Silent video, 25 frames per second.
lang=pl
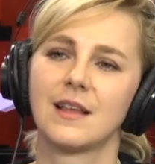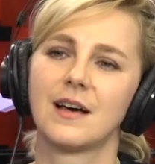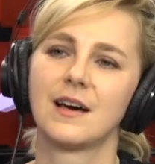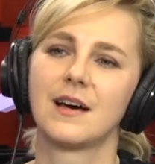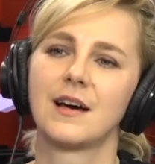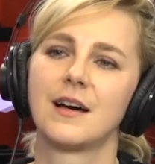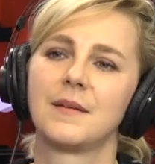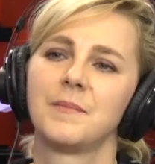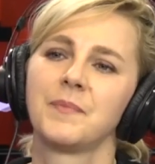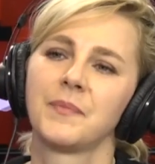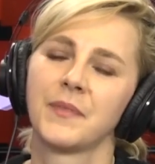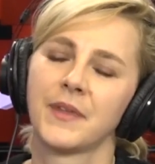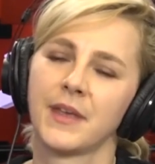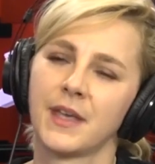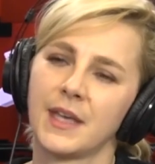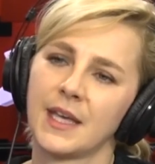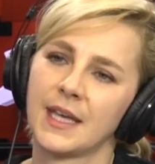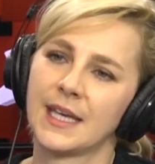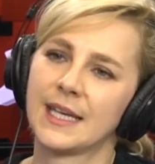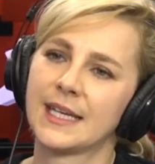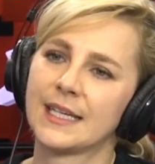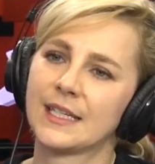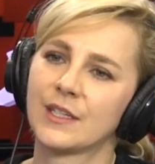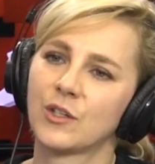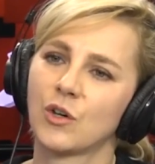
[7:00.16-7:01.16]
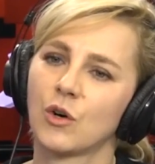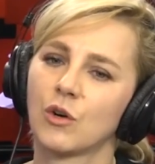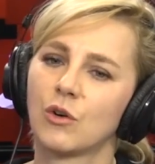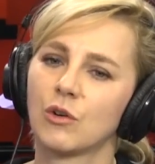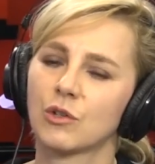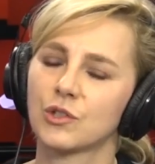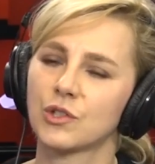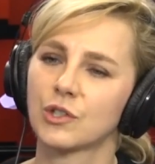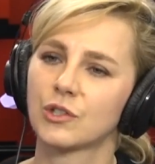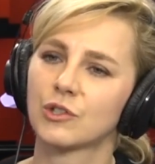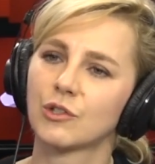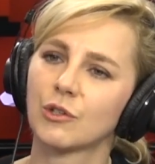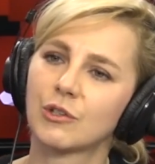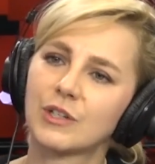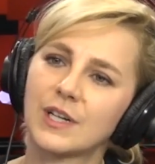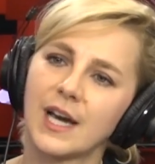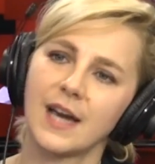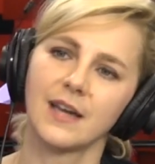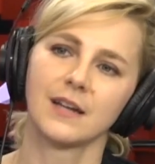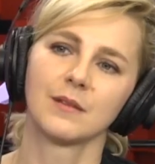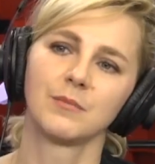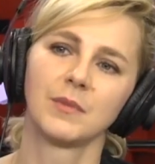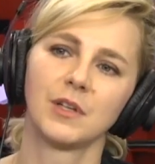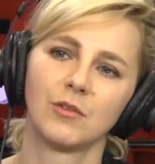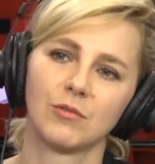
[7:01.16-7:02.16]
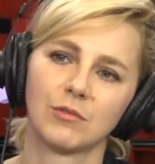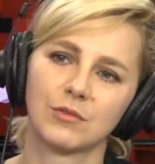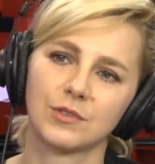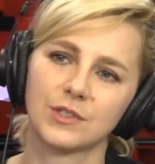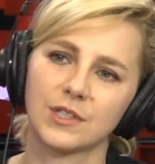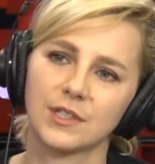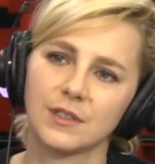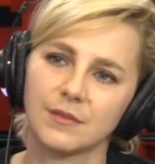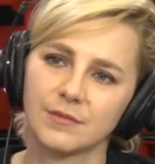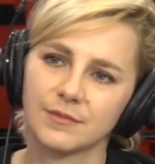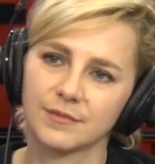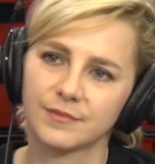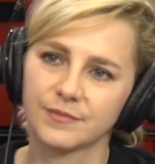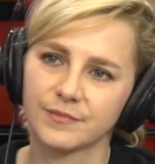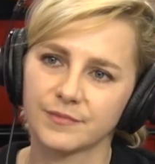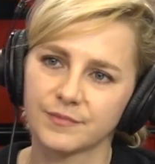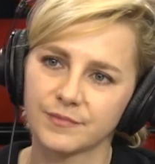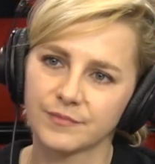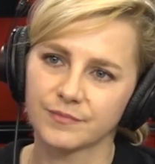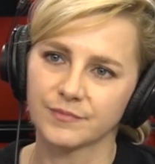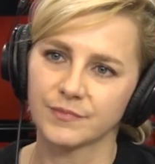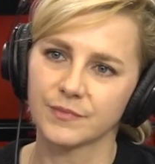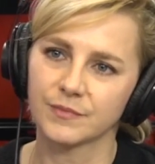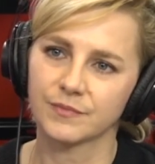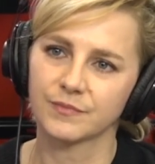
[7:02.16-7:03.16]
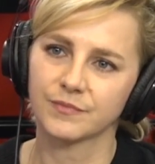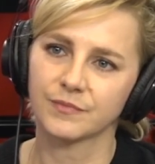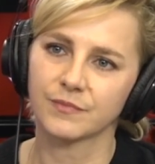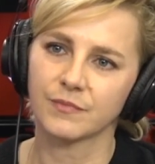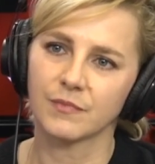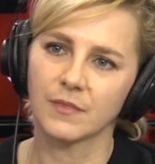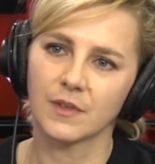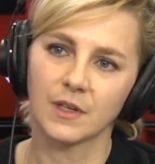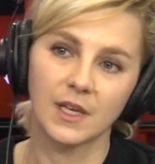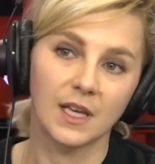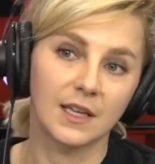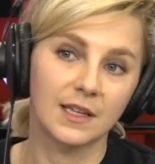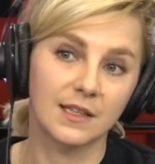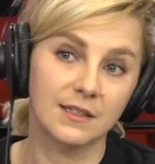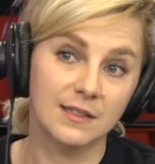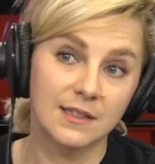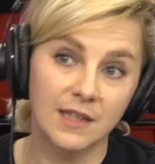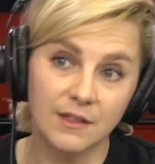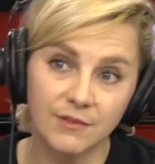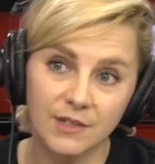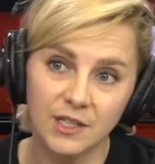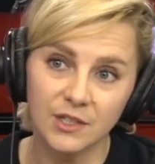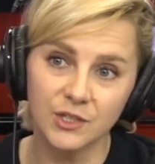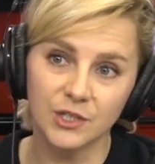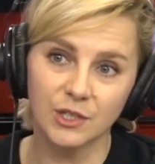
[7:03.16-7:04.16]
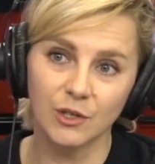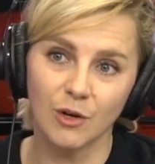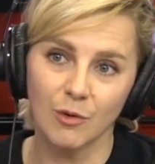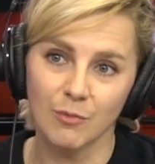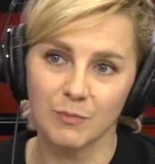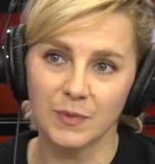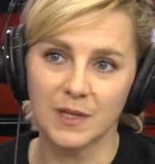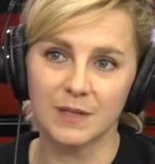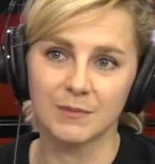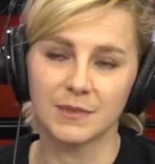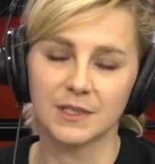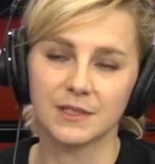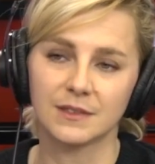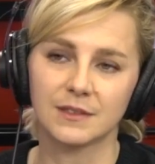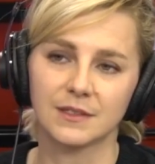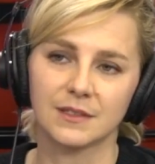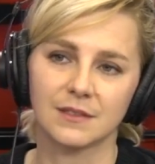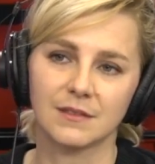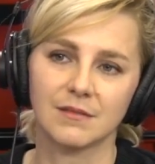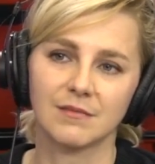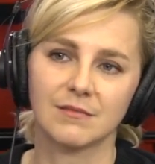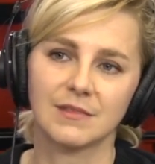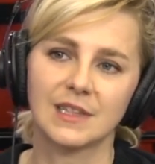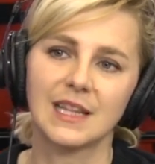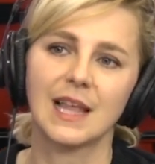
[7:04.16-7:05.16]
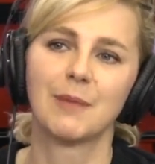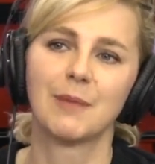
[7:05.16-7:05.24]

dla kogoś, kto karmi ludzi? Jaki jest największy komplement no,